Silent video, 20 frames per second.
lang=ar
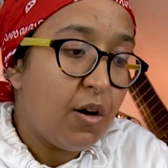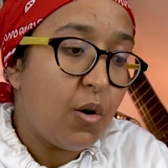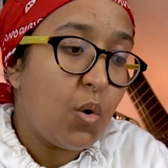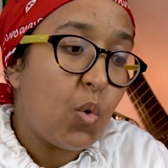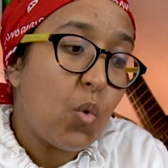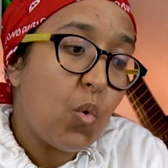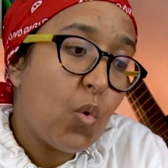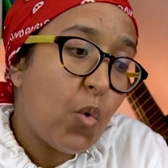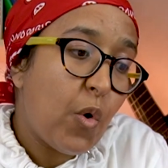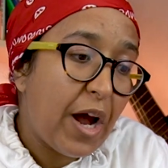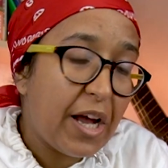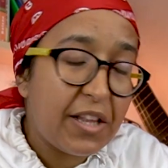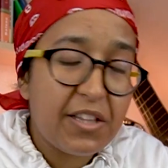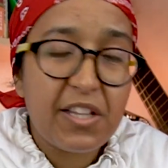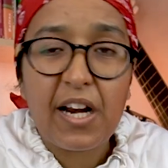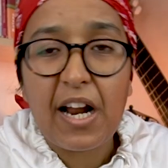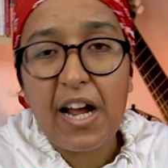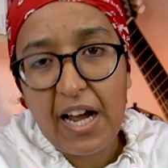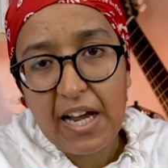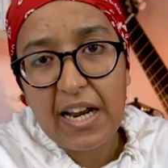
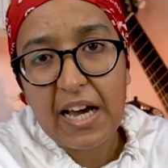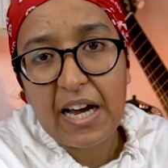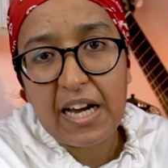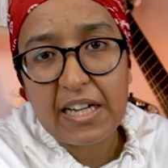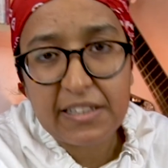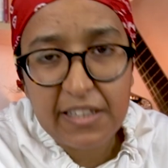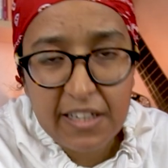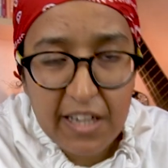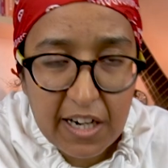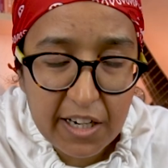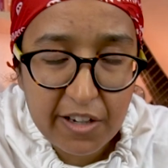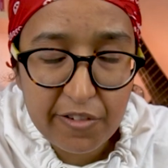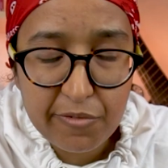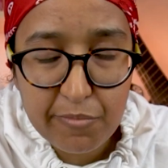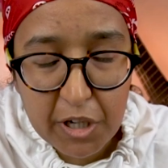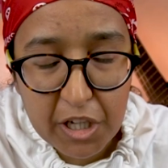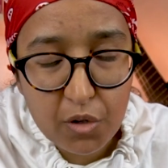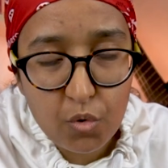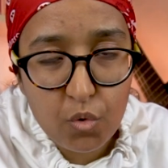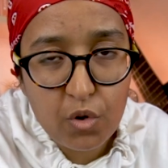وهذه راه حاله خطيره كيف
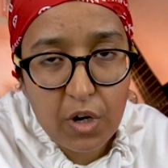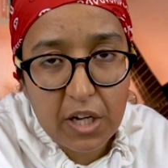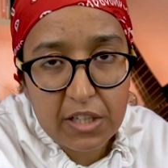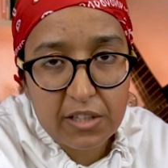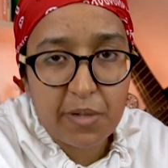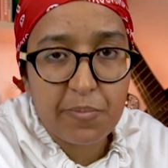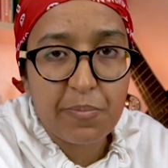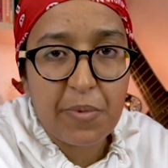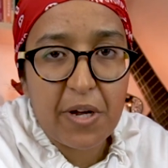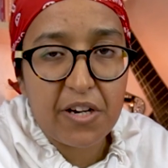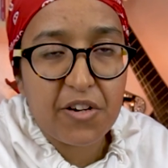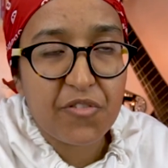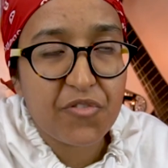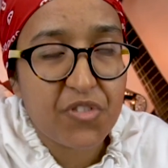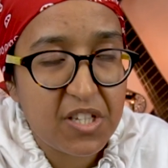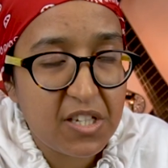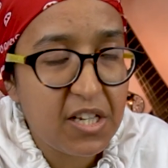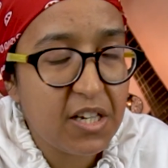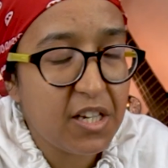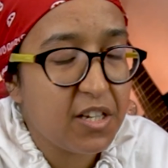ما كيقولوا الاطباء
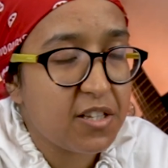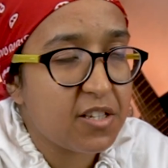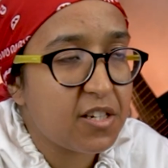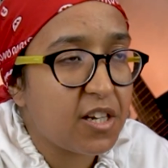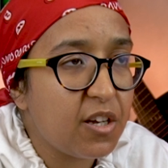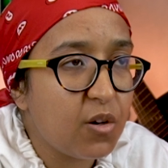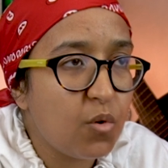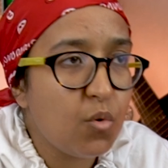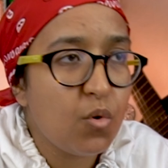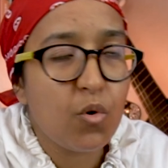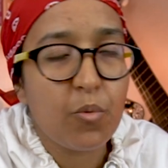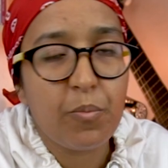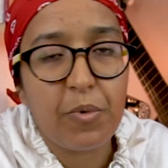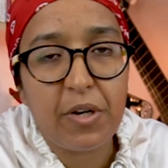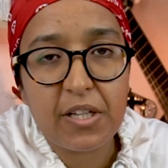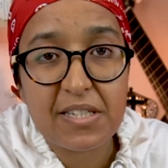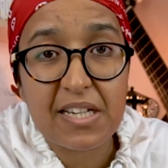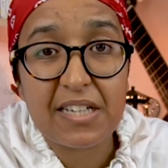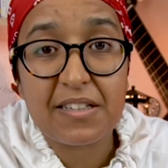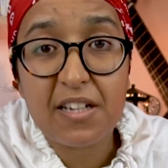النفسيين حيت كيقولوا
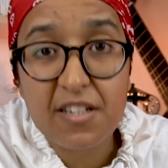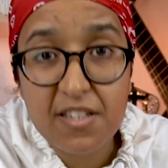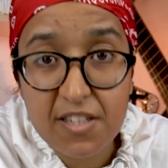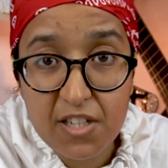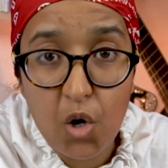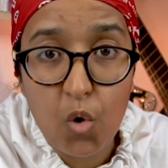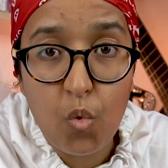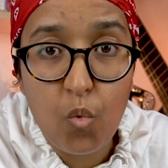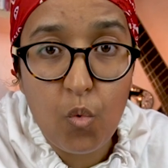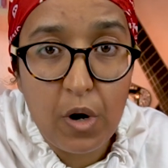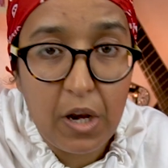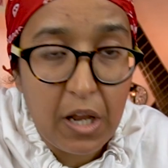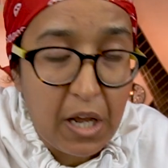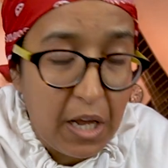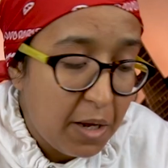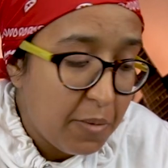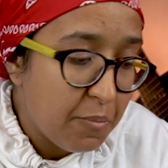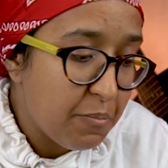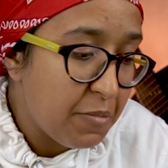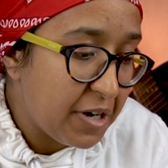باللي تقدر تحول
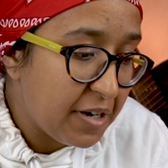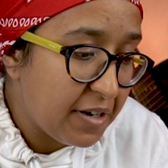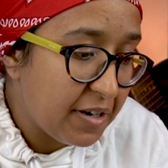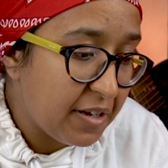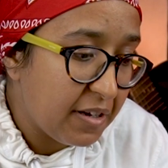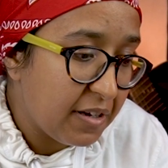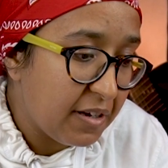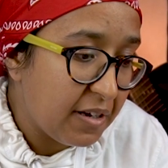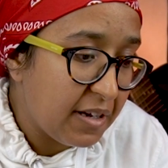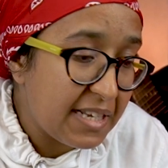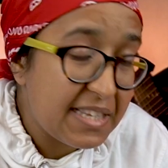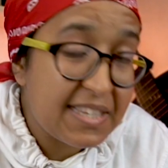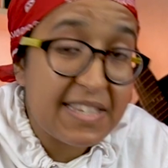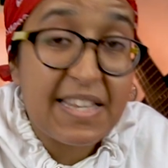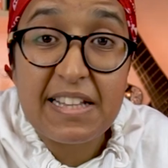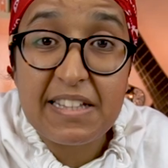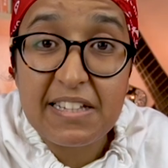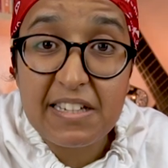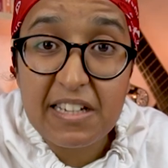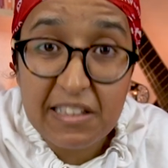من
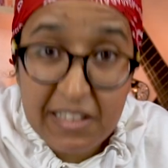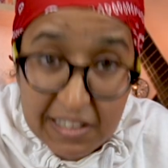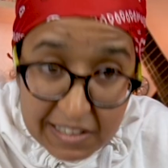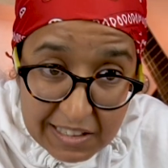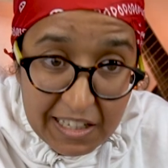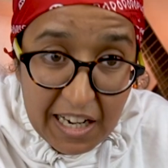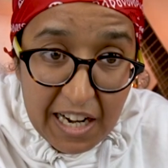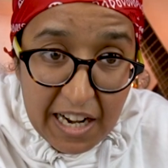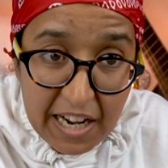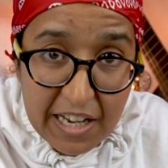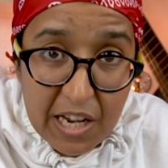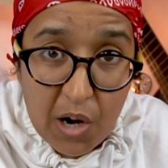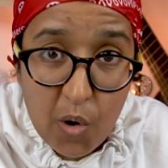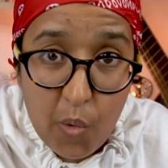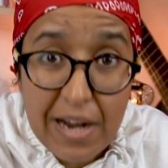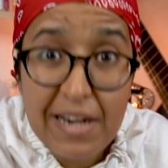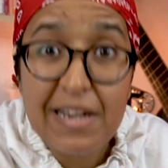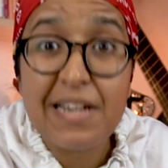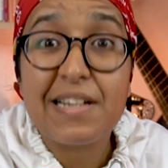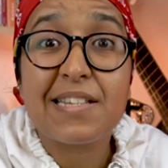الساديه ضد
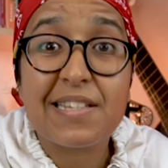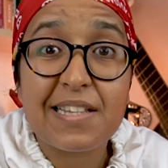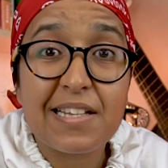الحيوان